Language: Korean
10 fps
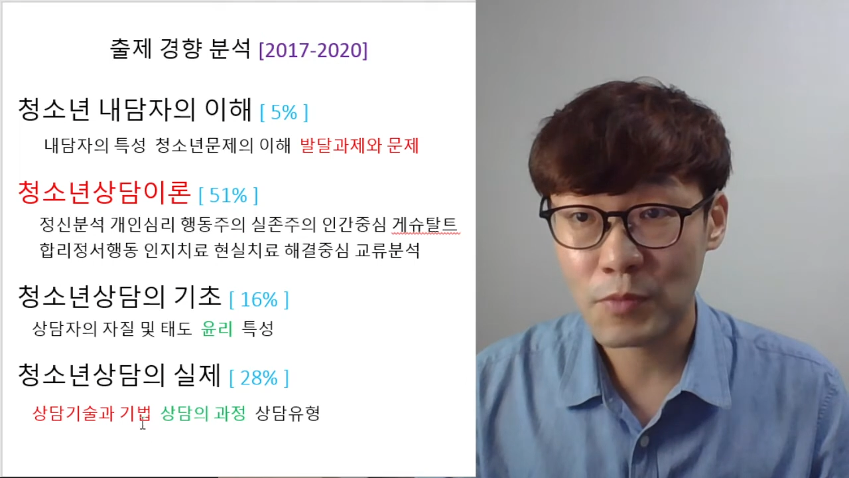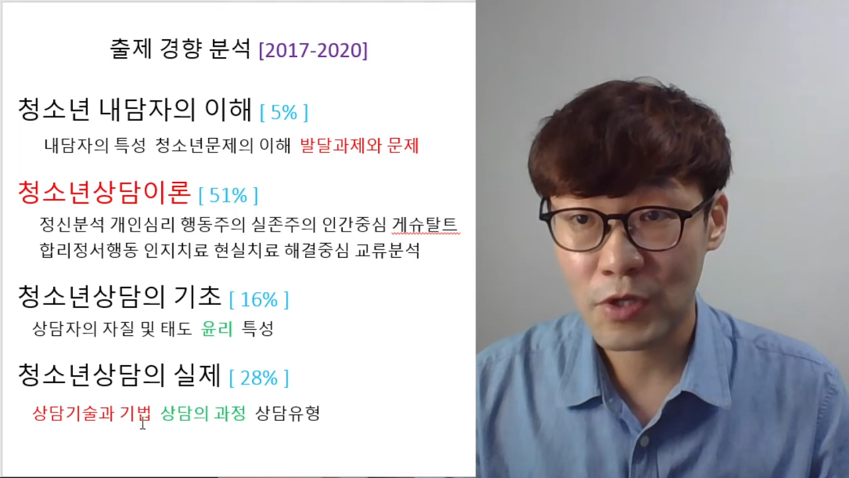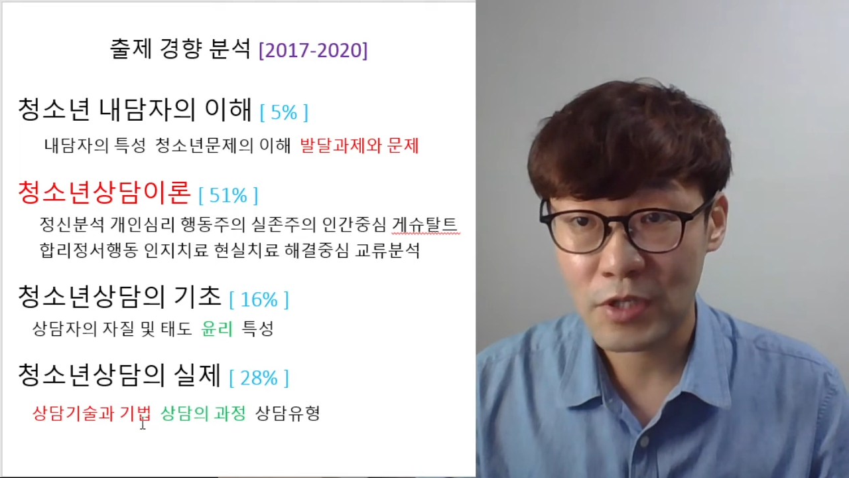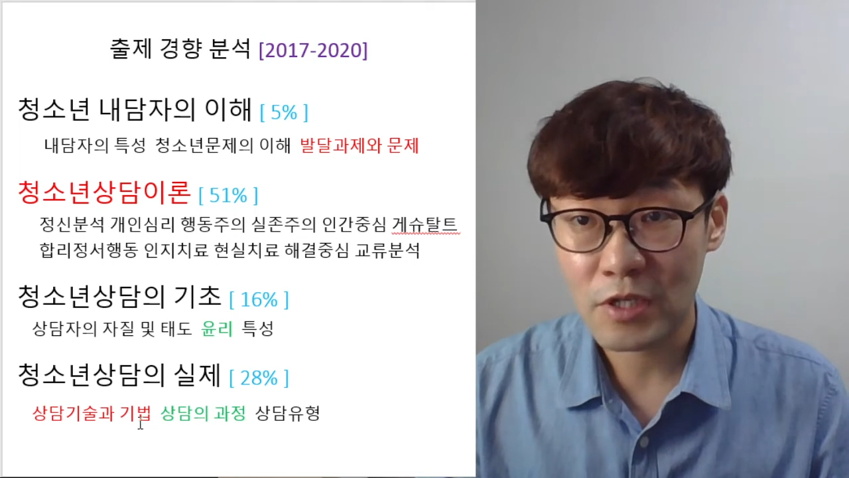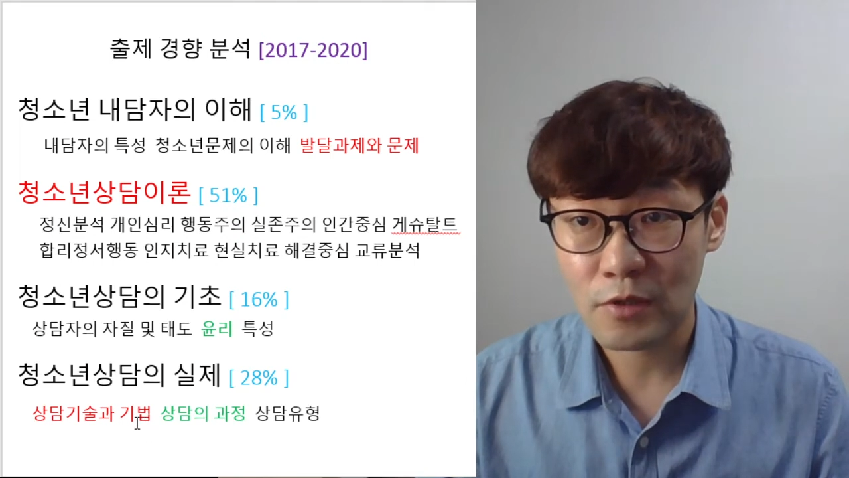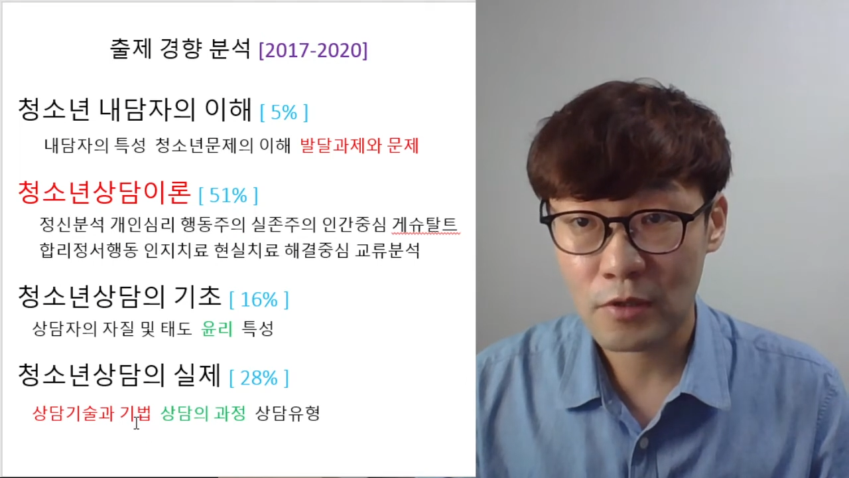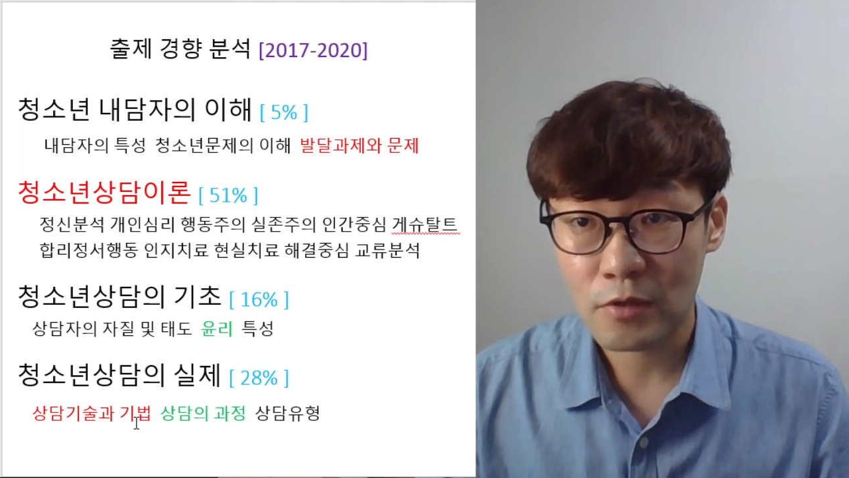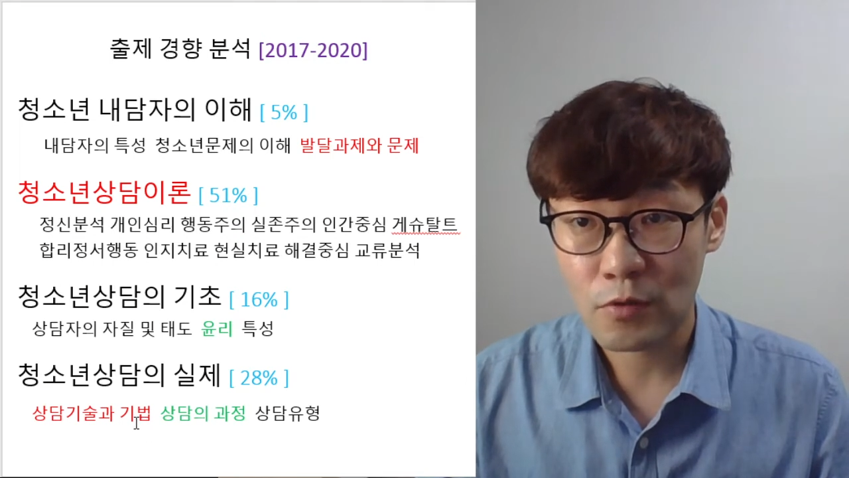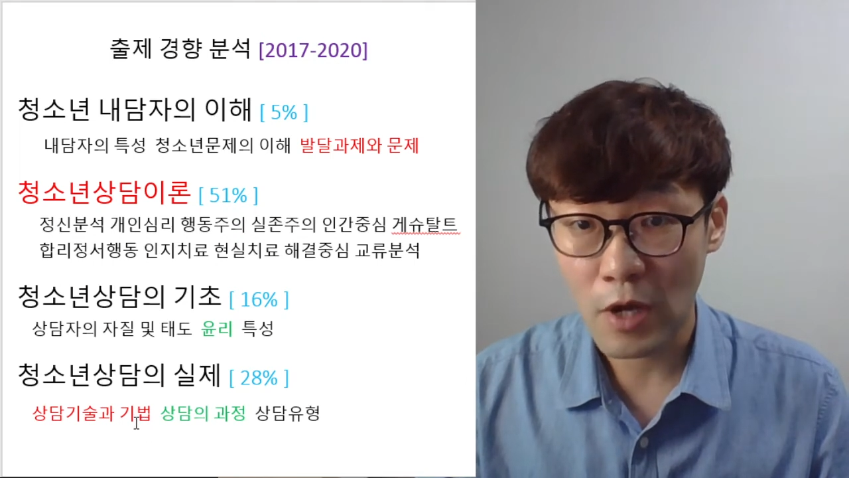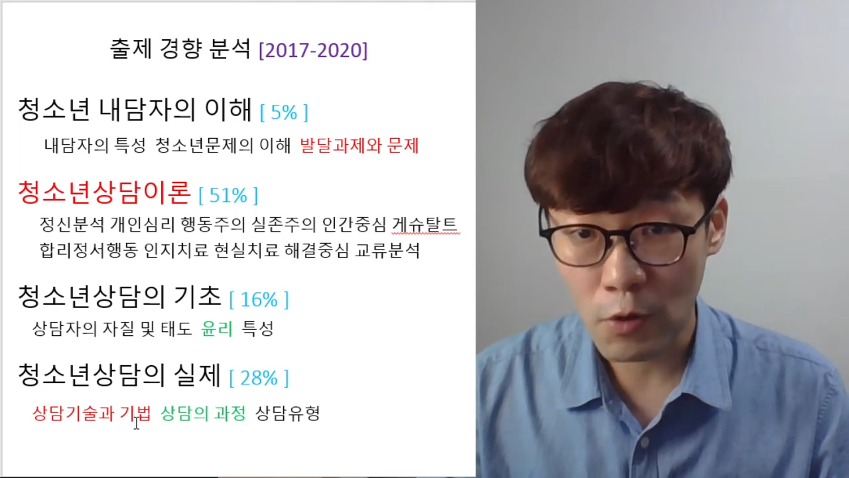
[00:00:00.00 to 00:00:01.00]

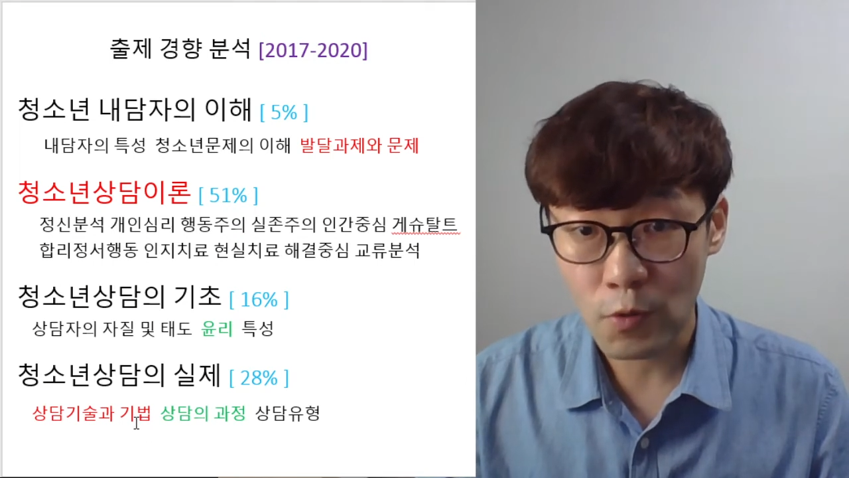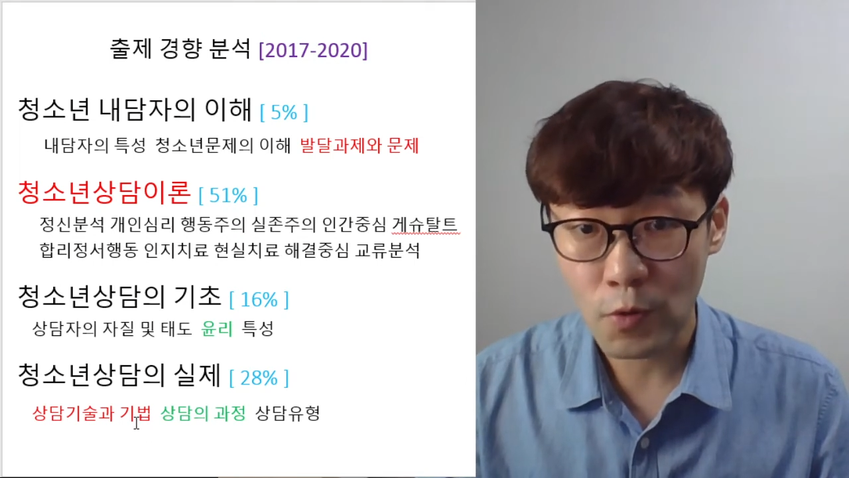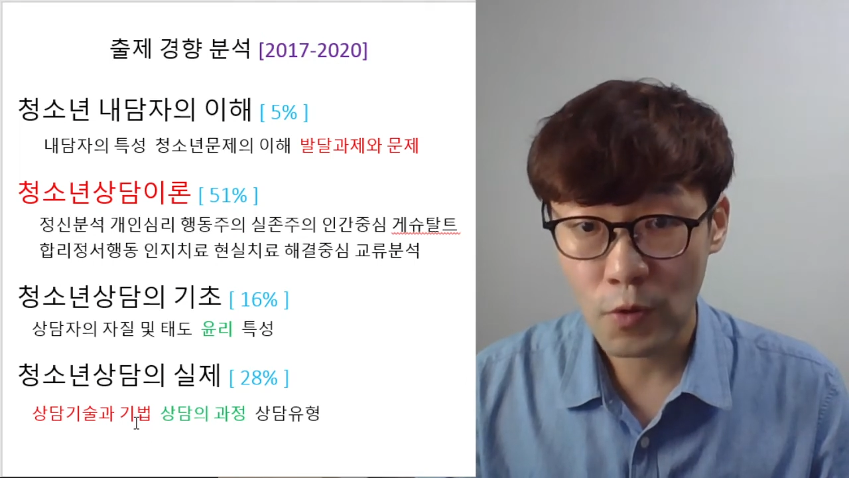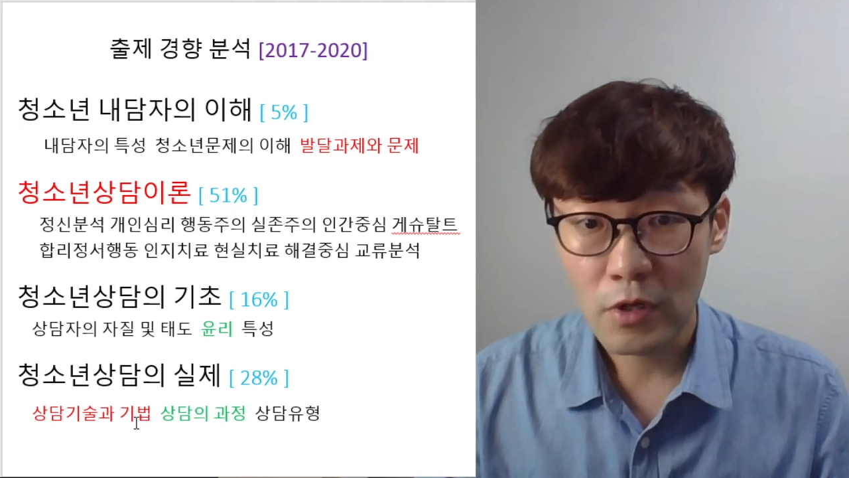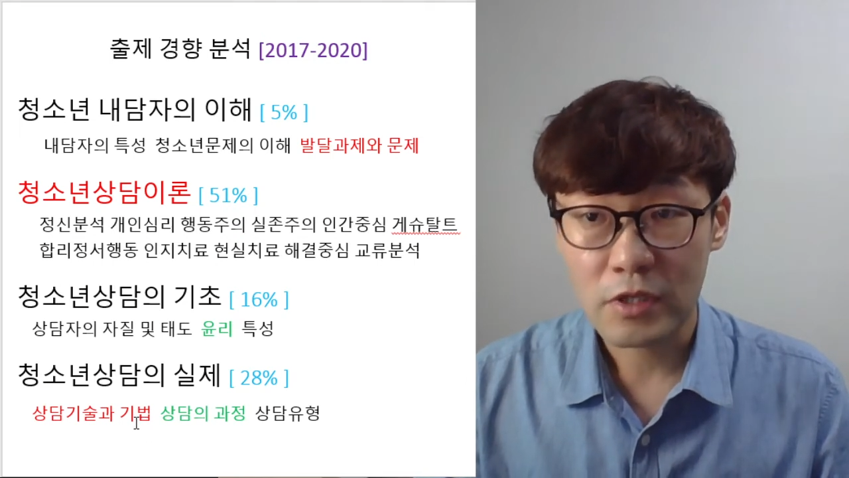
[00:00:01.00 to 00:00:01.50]
편이기도 하고